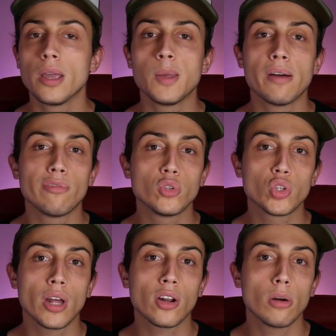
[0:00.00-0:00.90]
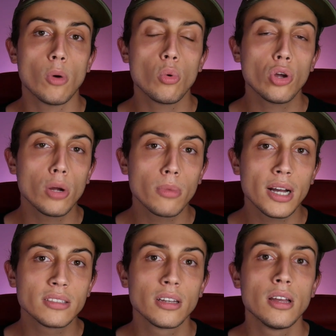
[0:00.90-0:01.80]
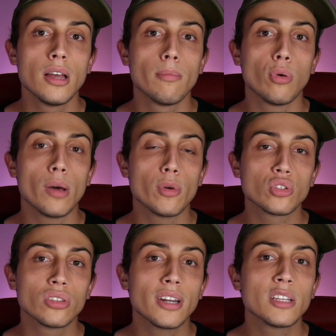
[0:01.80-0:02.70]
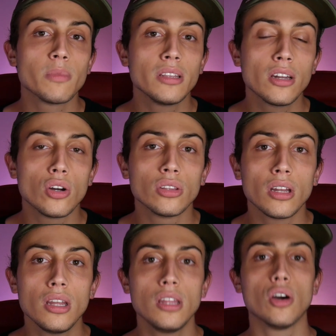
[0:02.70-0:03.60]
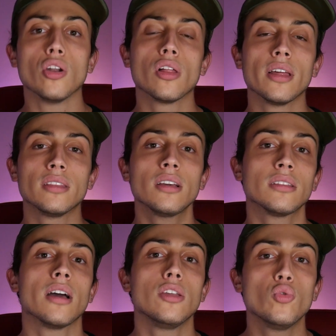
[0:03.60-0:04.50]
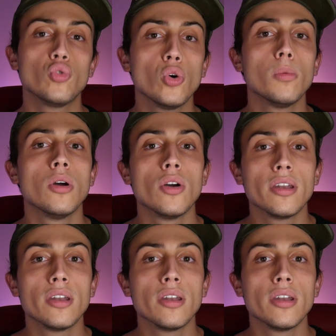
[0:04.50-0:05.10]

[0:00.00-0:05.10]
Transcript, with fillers: y va a funcionar como un Chromecast podemos transmitir contenido, nos detecta YouTube,